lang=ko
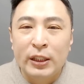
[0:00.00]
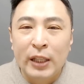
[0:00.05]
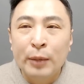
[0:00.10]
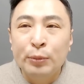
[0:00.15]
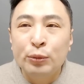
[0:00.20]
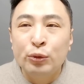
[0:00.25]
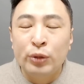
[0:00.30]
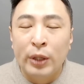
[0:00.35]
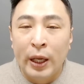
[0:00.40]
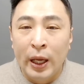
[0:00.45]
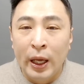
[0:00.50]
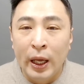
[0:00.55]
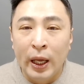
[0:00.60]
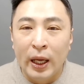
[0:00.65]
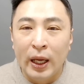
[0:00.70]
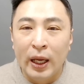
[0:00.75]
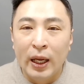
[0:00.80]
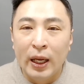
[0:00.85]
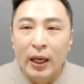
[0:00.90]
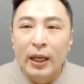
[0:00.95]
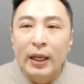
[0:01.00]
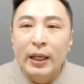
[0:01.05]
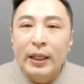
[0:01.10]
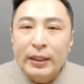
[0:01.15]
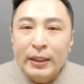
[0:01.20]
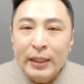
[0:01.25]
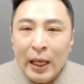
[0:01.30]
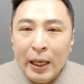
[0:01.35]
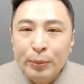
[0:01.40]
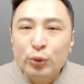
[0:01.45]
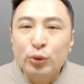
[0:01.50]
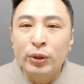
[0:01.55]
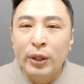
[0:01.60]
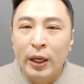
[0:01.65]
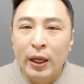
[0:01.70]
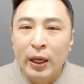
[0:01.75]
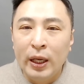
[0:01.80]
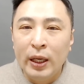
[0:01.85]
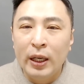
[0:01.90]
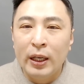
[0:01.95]
때문에
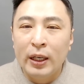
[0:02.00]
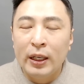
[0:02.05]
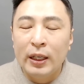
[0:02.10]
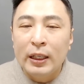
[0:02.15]
때문에